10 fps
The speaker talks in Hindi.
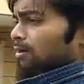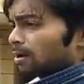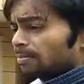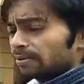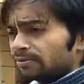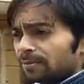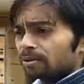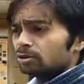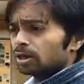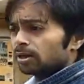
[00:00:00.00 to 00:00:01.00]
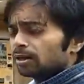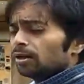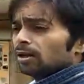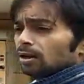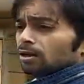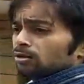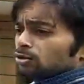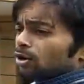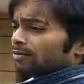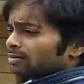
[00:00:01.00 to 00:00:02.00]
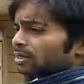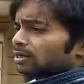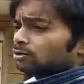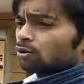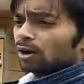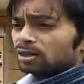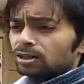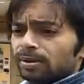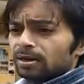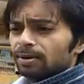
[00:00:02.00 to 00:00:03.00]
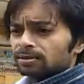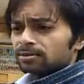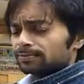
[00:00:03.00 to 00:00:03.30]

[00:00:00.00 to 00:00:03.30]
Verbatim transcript: अगर आप लिफ्ट में घुसेंगे तो आवाज़ आएगी दो आगा शिमारी मास